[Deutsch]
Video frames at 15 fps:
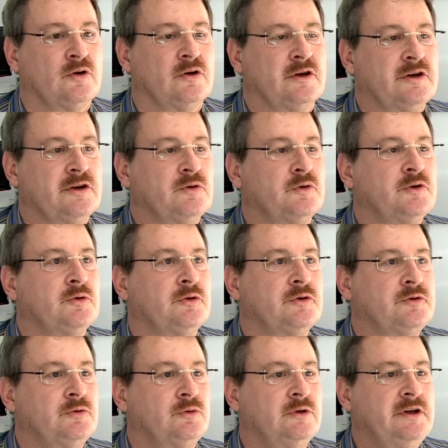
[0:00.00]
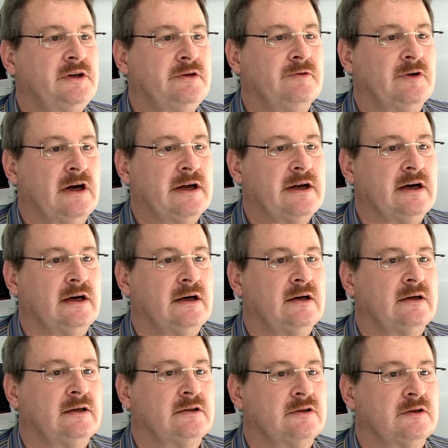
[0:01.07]
Ja, der Juni und Juli war
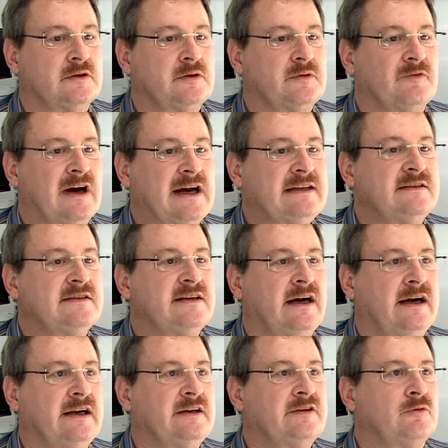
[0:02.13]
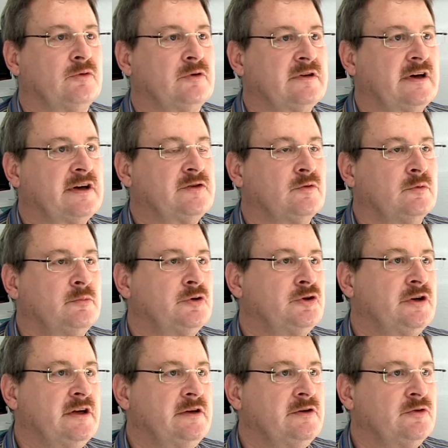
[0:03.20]
ja äh, in weiten Teilen recht
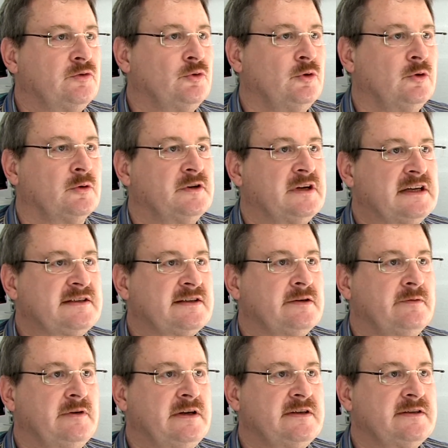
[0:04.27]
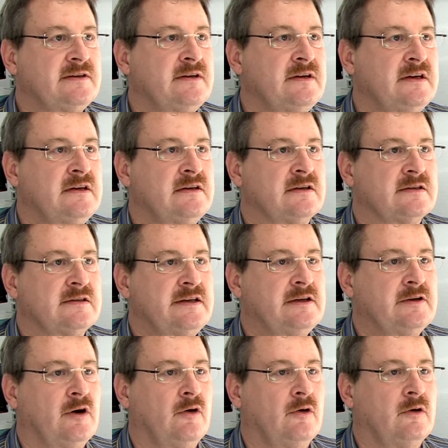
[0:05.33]
unbeständig, kühl und nass gewesen. Das
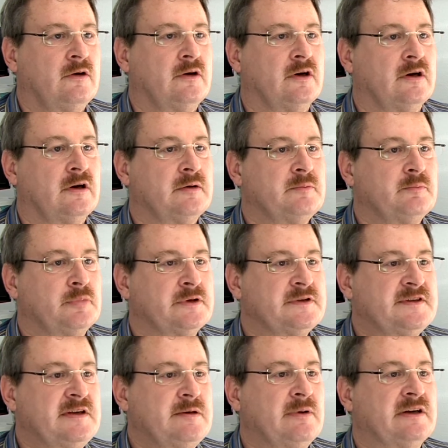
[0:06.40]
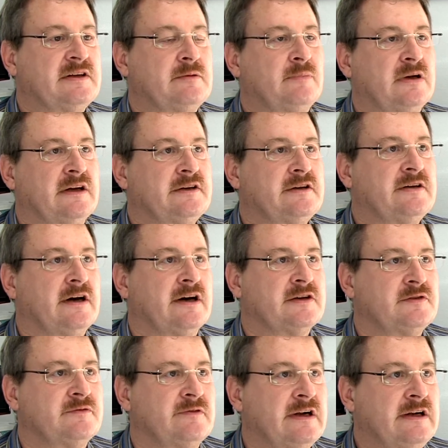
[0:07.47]
liegt auch äh, im Prinzip an den
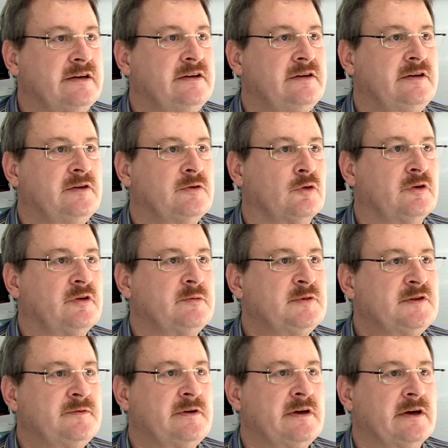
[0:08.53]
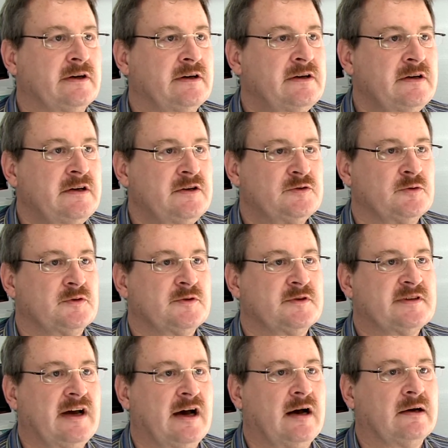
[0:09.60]
planetarischen Wellen, die die Nordhemisphäre
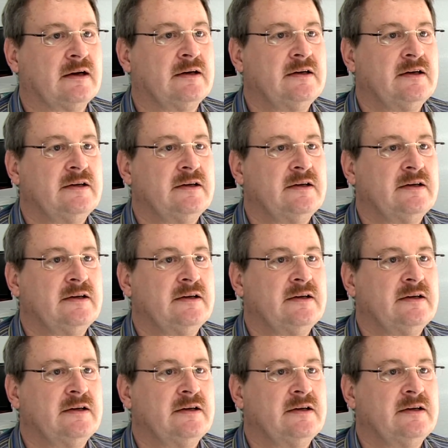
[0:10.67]
sozusagen